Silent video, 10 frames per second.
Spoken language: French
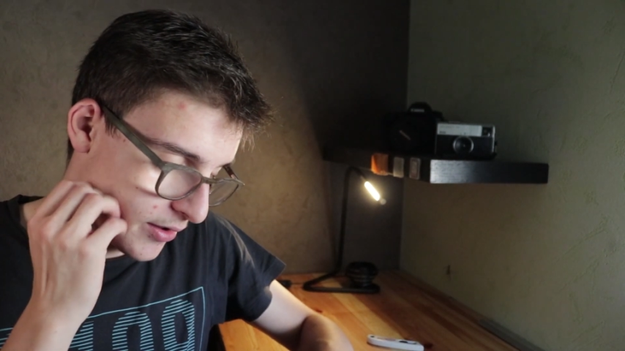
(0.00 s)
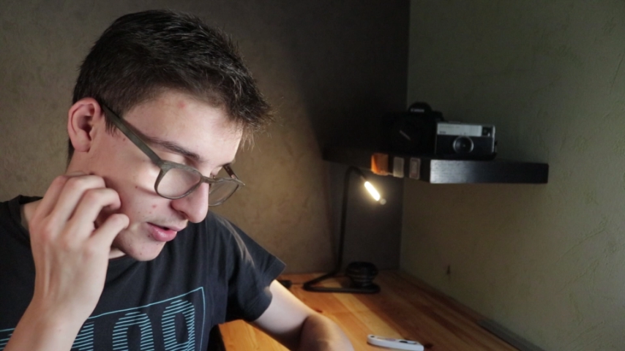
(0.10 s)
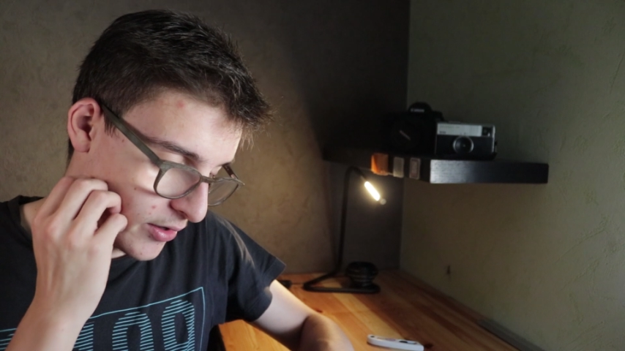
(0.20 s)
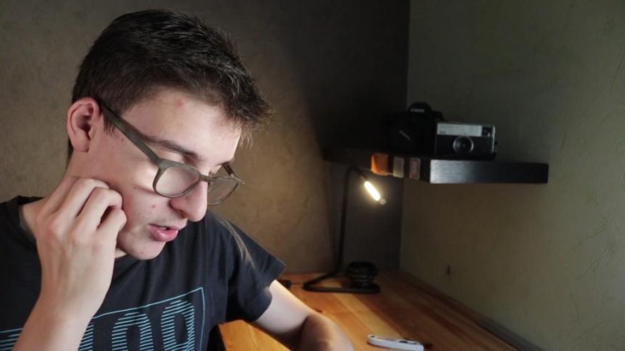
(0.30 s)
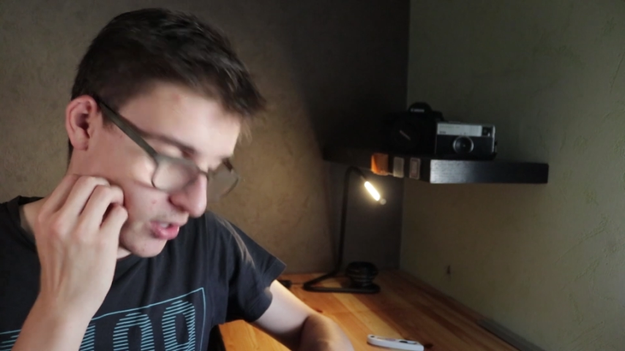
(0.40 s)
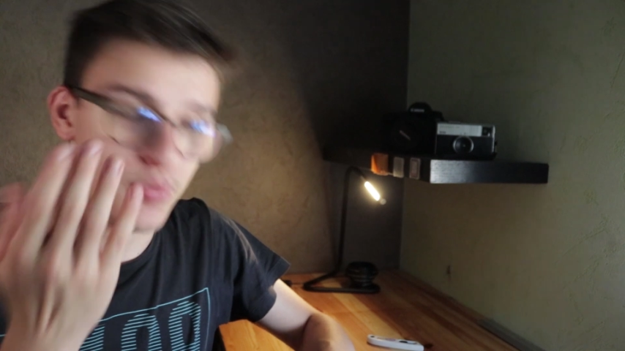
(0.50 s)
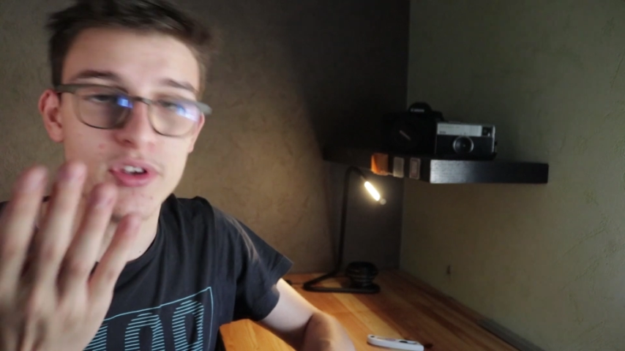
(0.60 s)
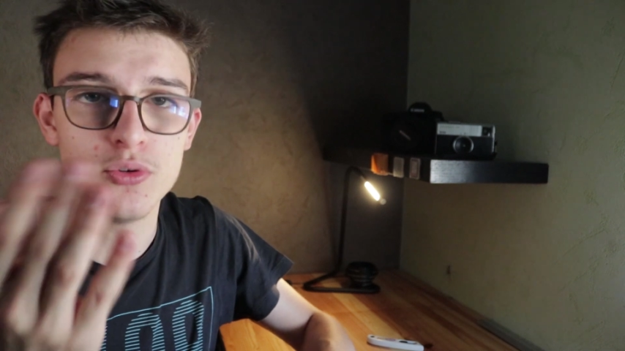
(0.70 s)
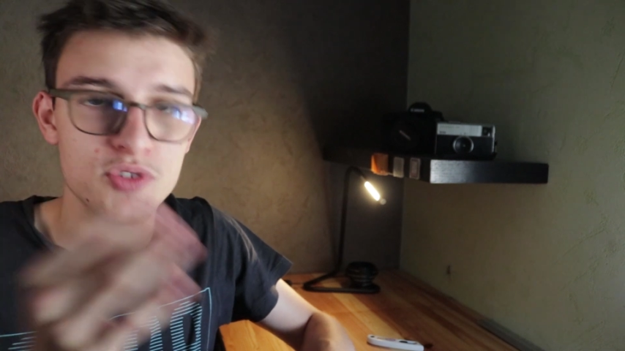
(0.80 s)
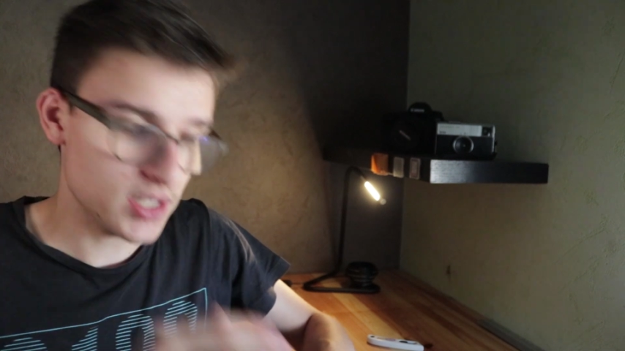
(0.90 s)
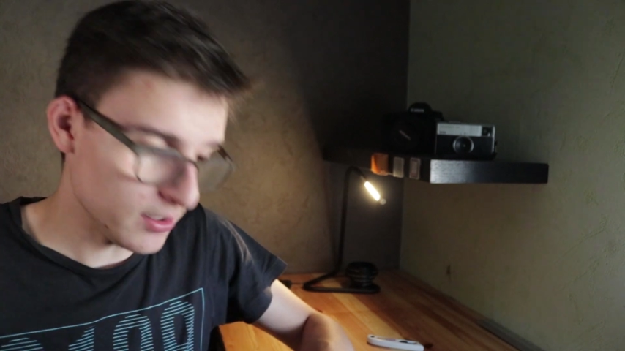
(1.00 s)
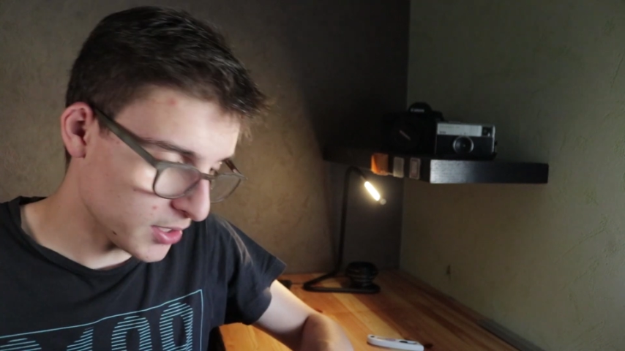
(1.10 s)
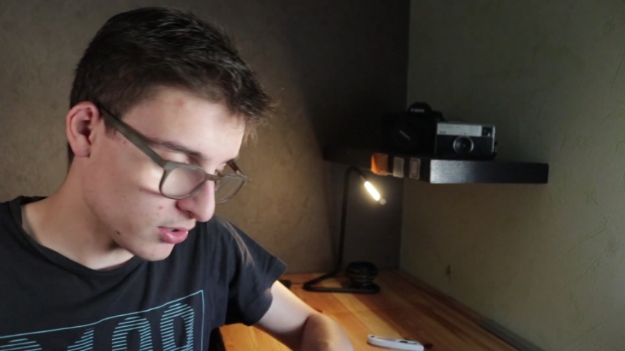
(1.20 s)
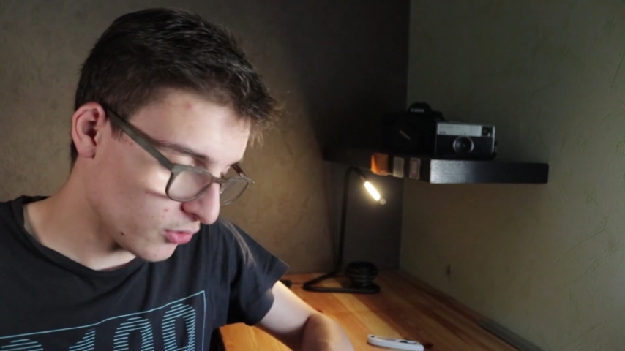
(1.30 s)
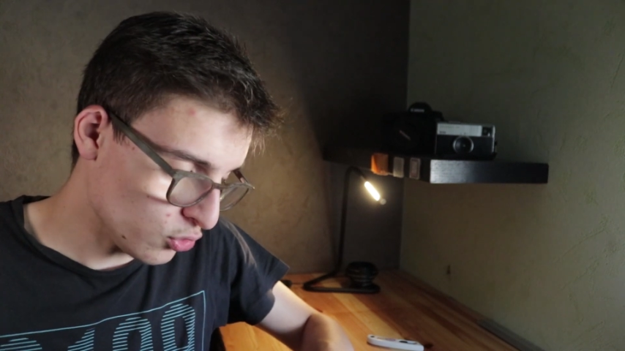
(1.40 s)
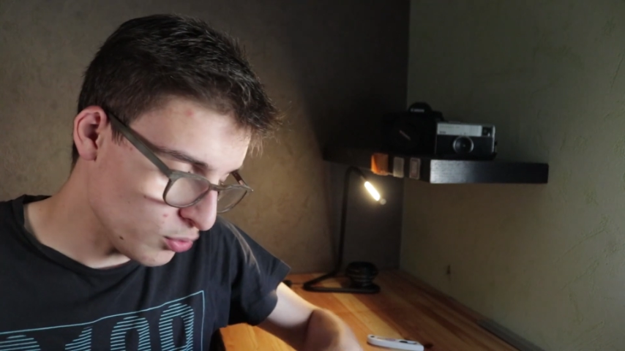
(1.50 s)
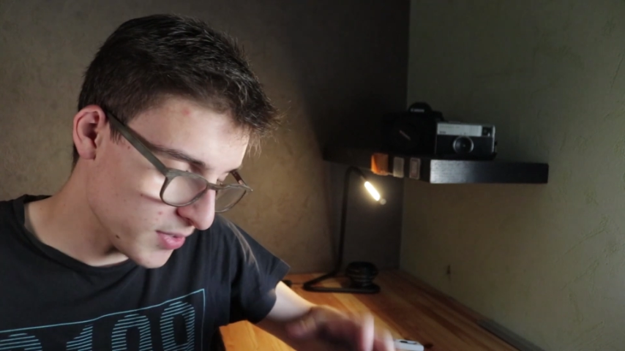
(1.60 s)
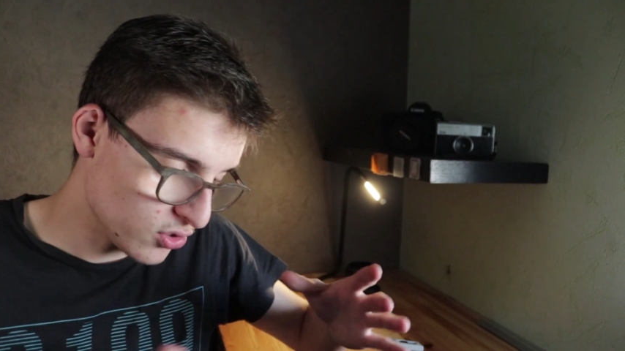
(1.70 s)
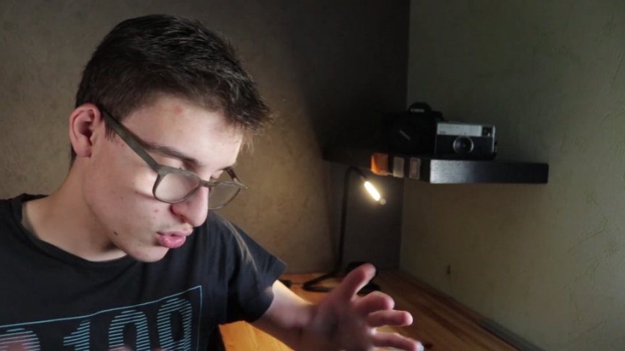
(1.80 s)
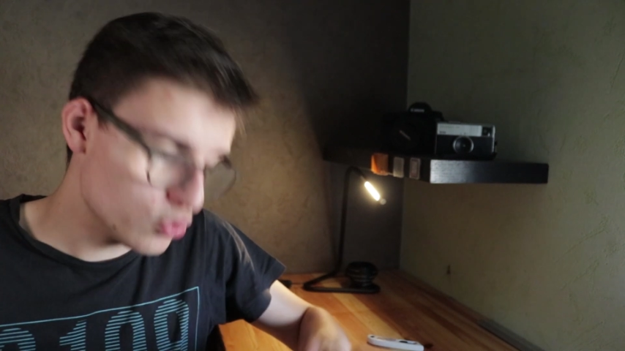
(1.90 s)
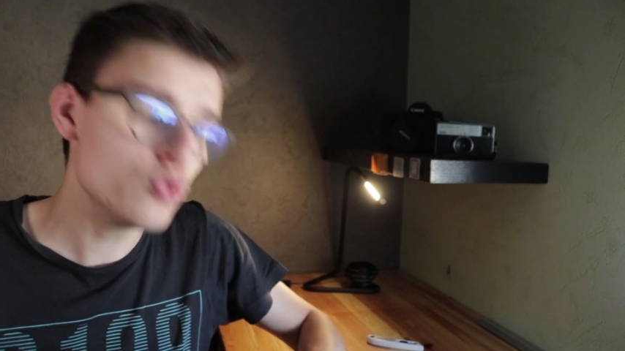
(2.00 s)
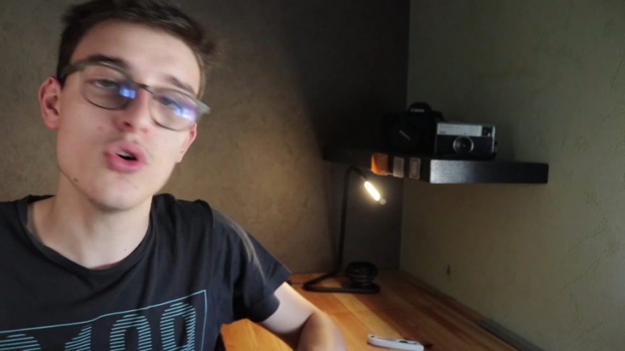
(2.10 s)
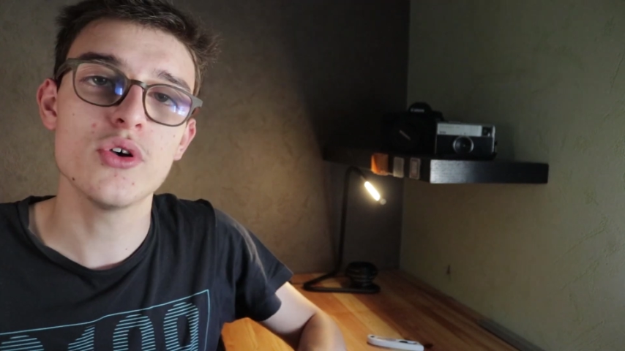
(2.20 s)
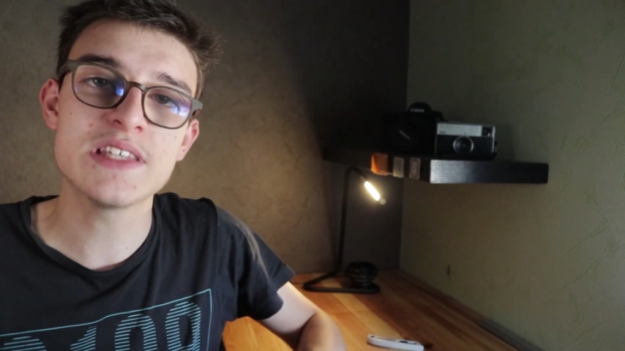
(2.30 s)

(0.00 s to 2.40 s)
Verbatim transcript: et puis l'objectif bien entendu mais du coup